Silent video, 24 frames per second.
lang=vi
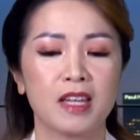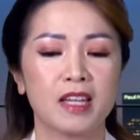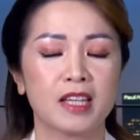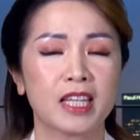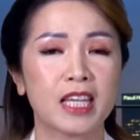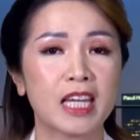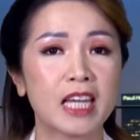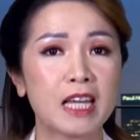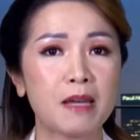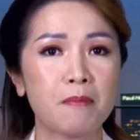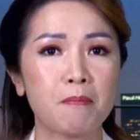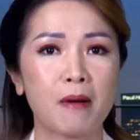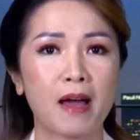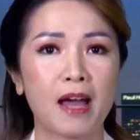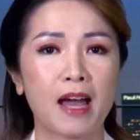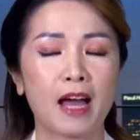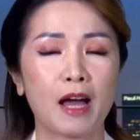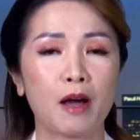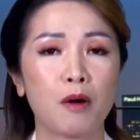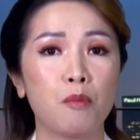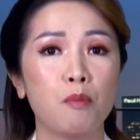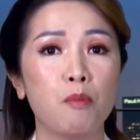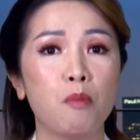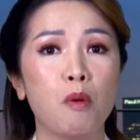Khi
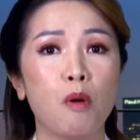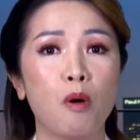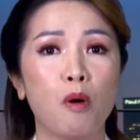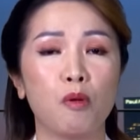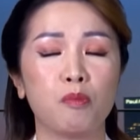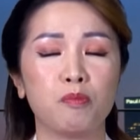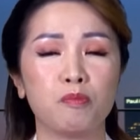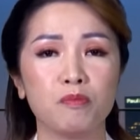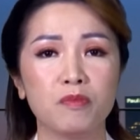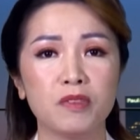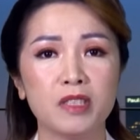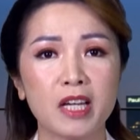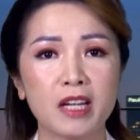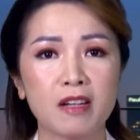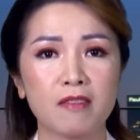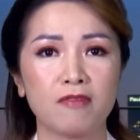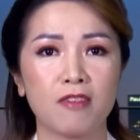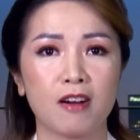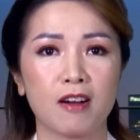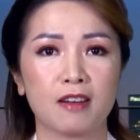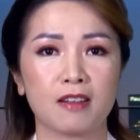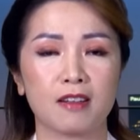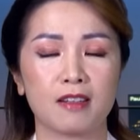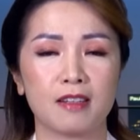mà một nhân
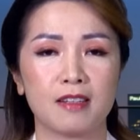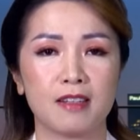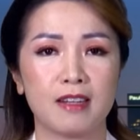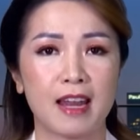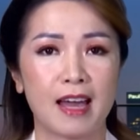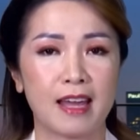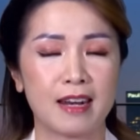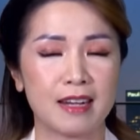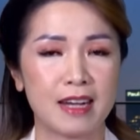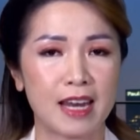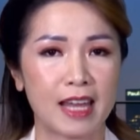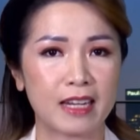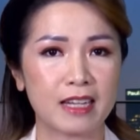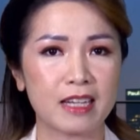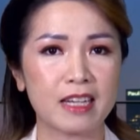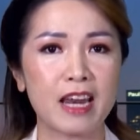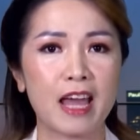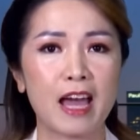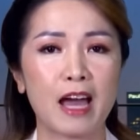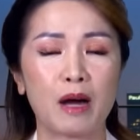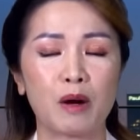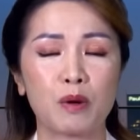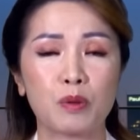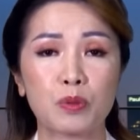vật là lãnh
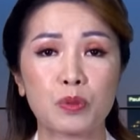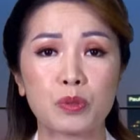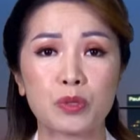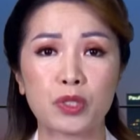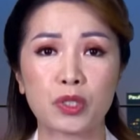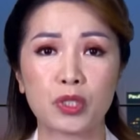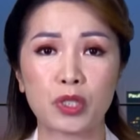đạo